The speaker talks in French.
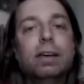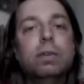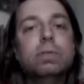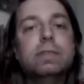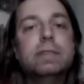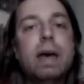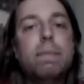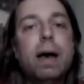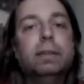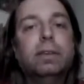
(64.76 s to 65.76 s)
réussi à
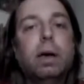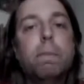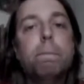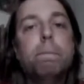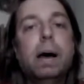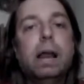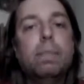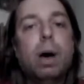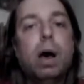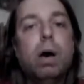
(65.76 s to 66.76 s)
battre
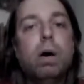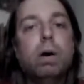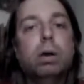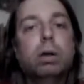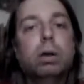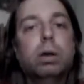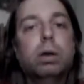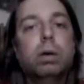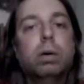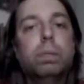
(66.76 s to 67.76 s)
Balabar,
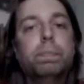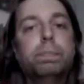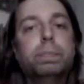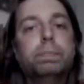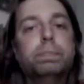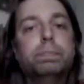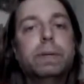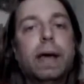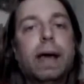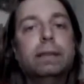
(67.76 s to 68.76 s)
le
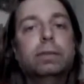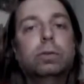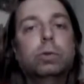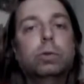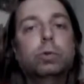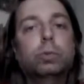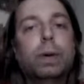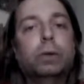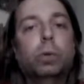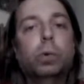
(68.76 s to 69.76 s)
pirate du
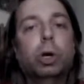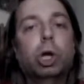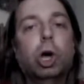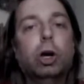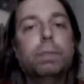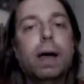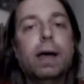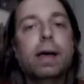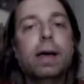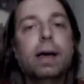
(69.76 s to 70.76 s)
bateau, le
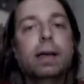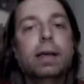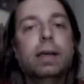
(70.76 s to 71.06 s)
croque-mer.